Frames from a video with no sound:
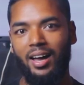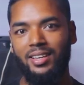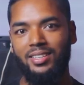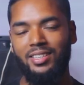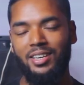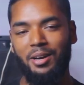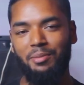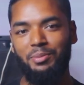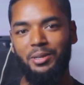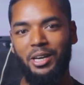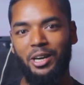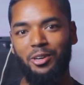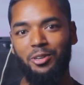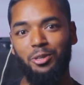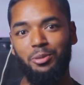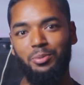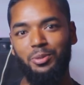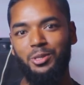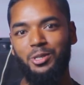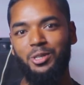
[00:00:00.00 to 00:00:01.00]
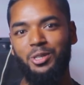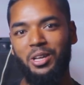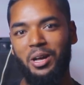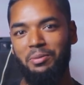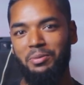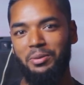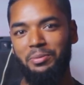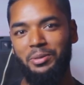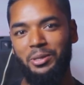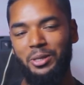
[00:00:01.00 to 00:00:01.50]
আচ্ছা আপনি এখনো পর্যন্ত
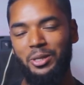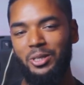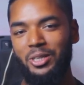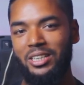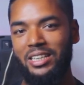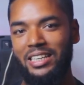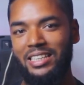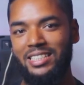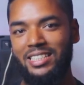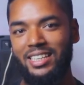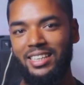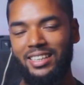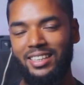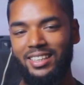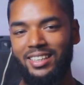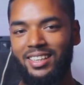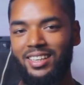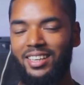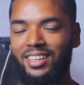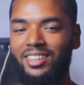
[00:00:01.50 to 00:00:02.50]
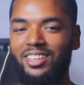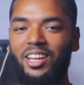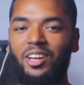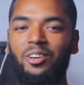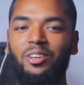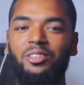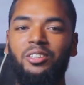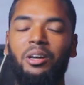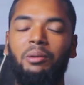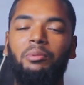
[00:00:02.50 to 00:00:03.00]
আমার ভিডিওটা দেখছেন
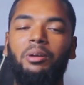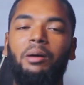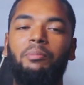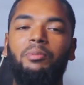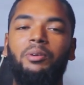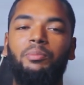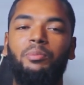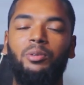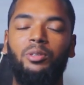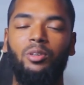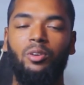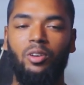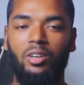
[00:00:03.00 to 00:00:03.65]
তাহলে তো আমি আপনার প্রতি